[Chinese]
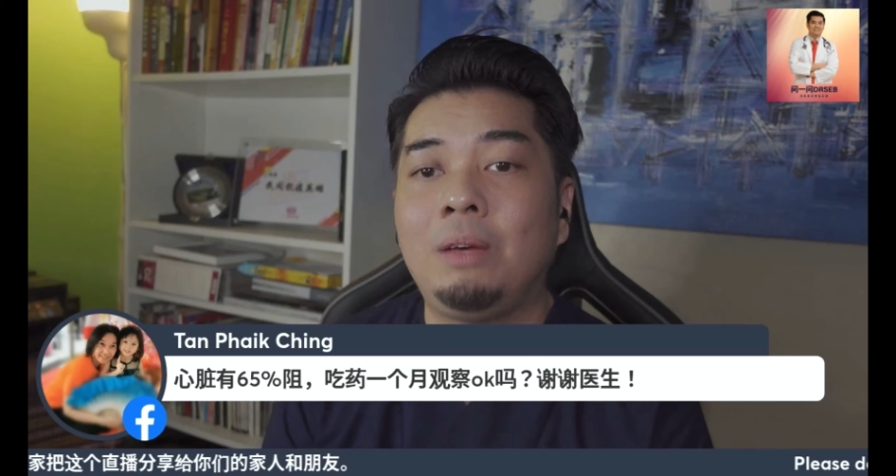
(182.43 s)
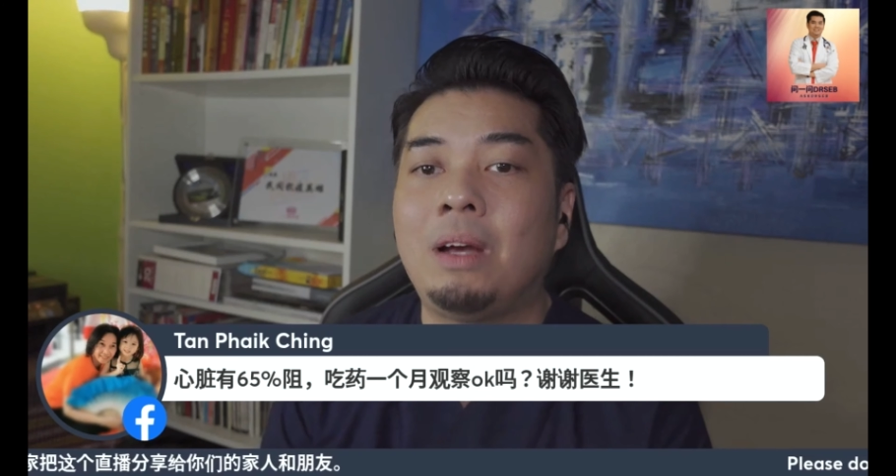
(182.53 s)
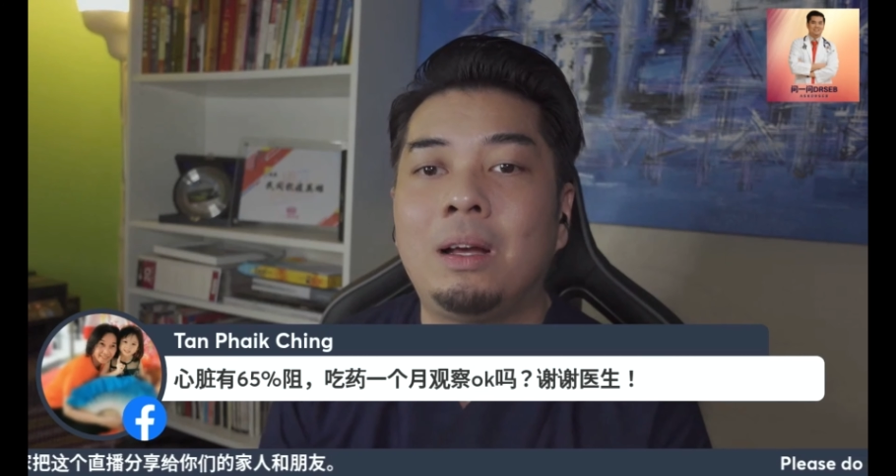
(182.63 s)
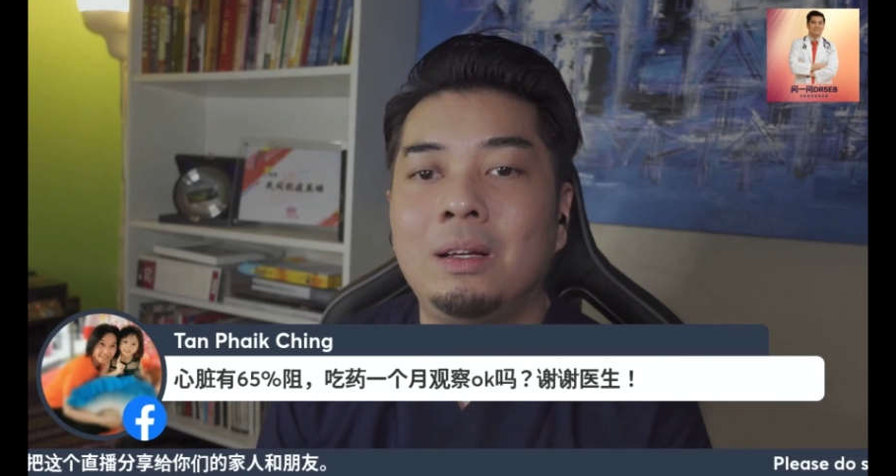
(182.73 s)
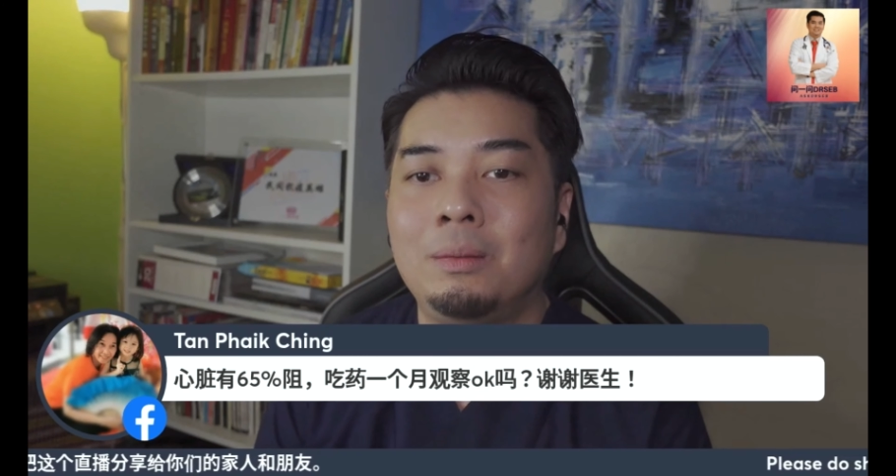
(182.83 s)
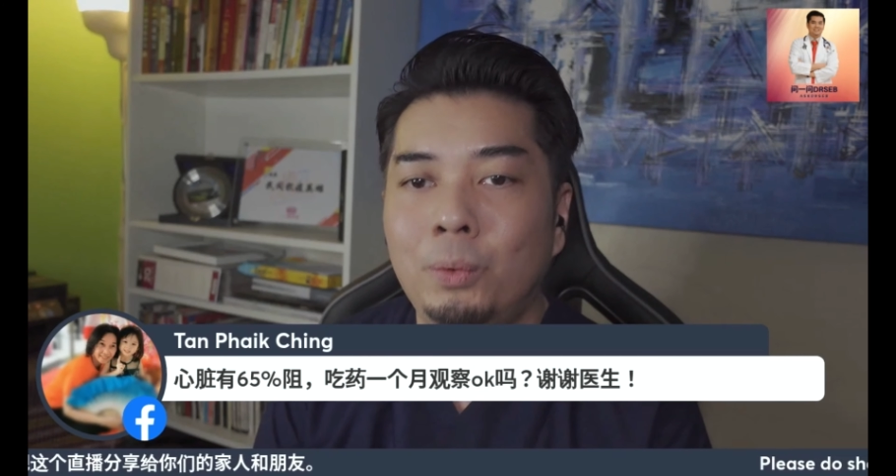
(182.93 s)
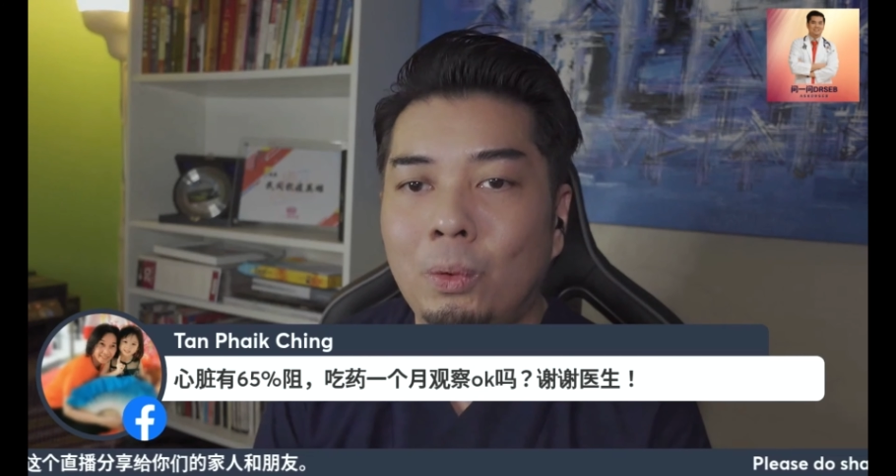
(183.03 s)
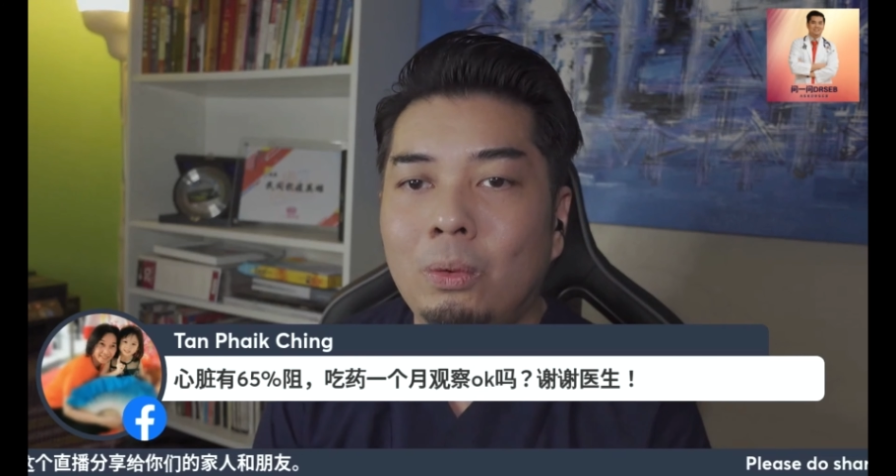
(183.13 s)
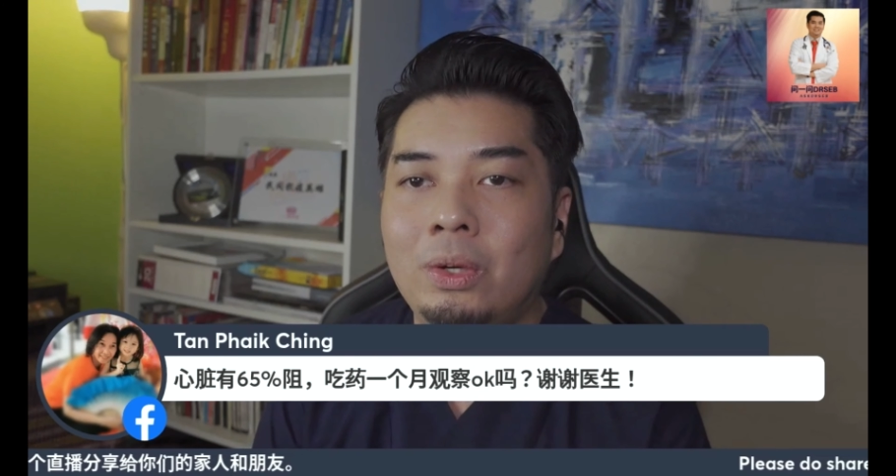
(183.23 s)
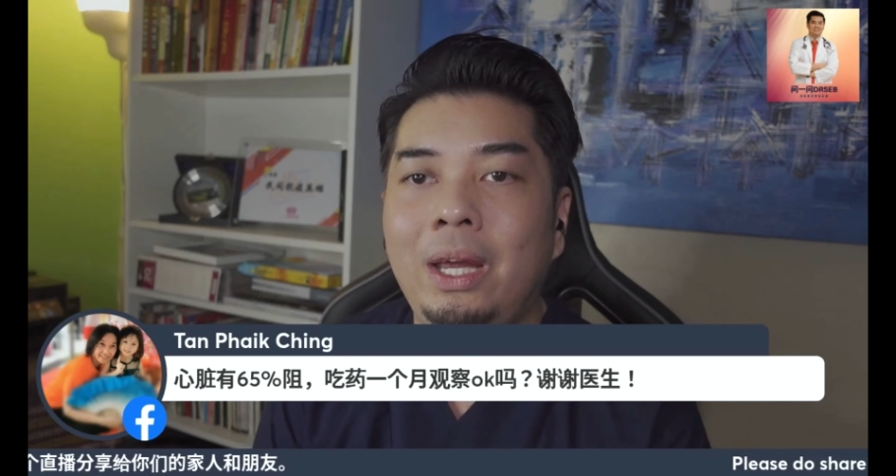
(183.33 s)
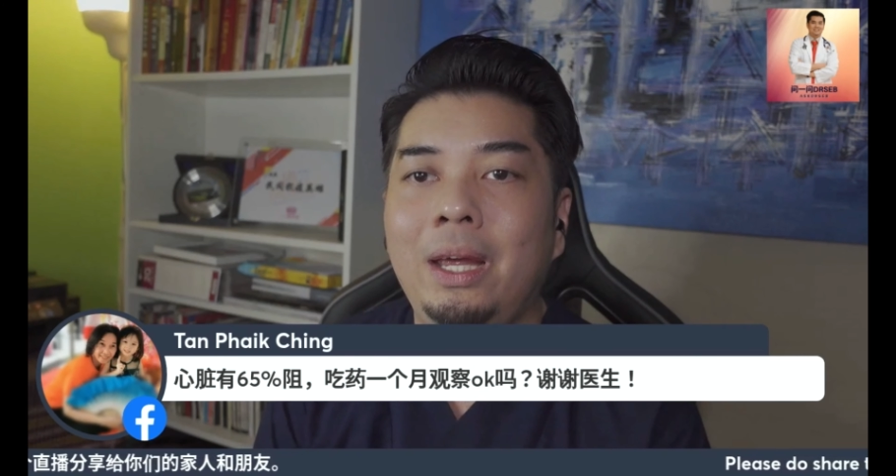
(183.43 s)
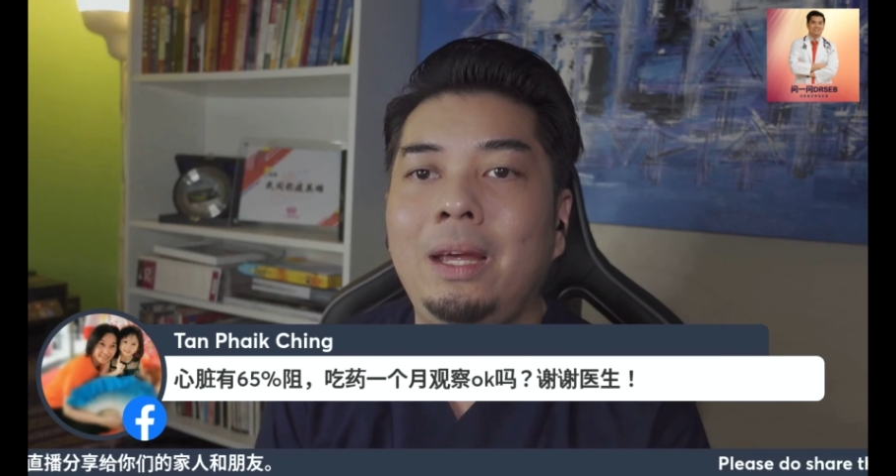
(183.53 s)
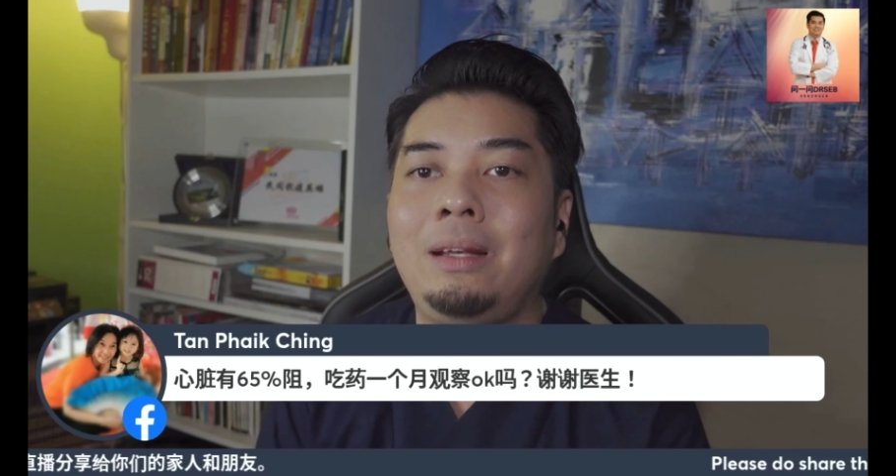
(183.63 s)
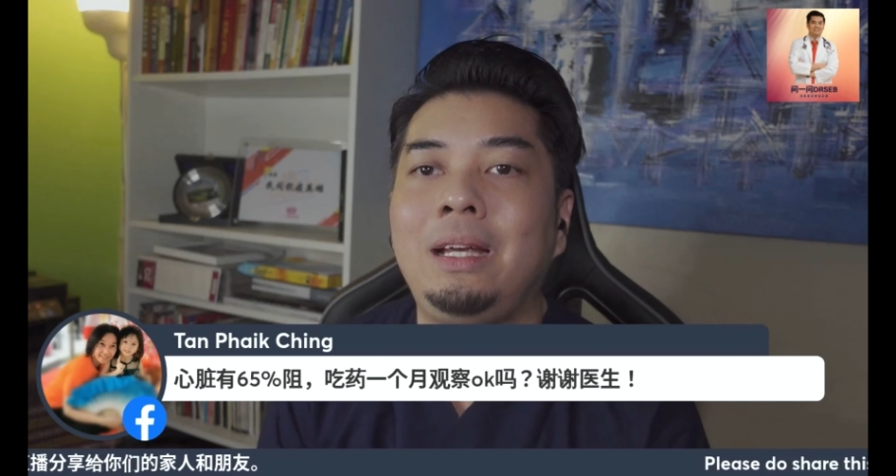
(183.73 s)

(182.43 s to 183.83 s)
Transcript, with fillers: 吗？不 OK，